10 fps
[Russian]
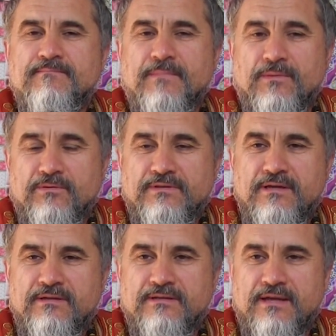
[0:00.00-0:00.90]
Но ну,
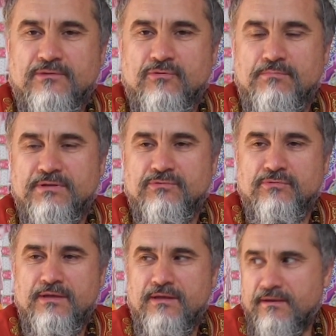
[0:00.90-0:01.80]
здесь садху без
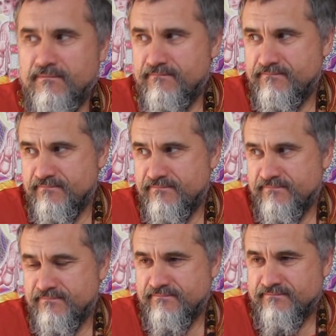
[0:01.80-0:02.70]
уныния.
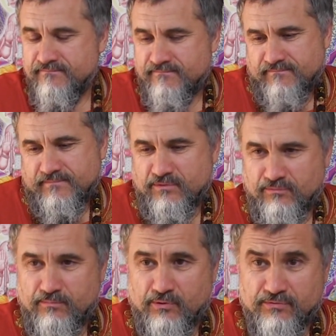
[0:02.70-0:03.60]

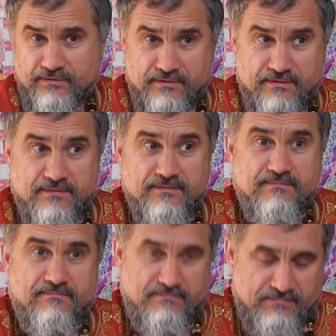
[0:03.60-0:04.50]
Он просто
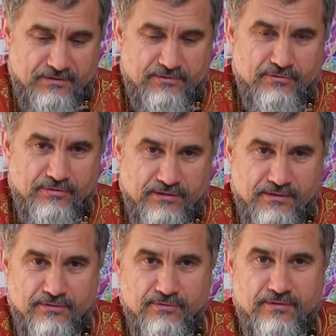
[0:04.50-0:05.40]
идет и
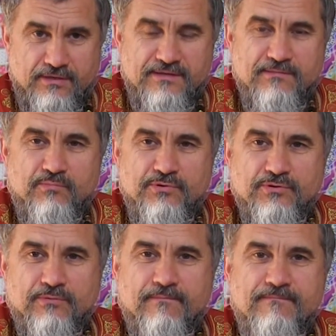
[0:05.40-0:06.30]
идет этим
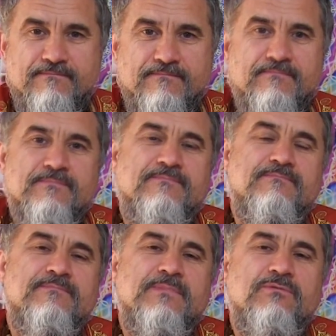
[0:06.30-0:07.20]
путем.
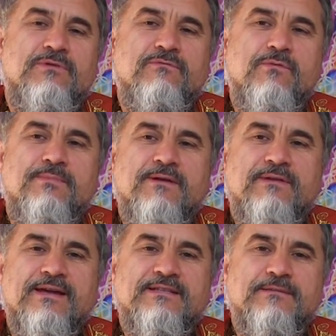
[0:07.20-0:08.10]
И у него
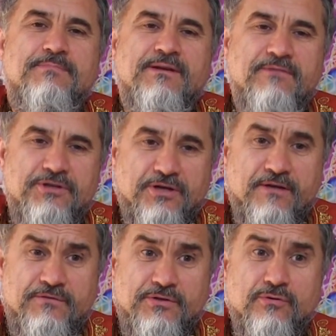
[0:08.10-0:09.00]
появляется привычка
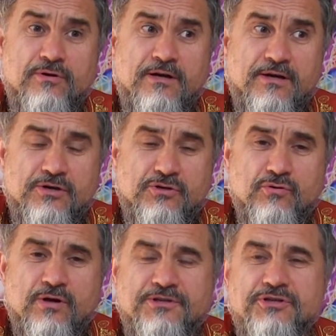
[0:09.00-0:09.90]
все
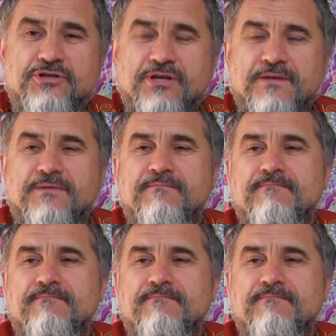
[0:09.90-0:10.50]
хорошо очищать.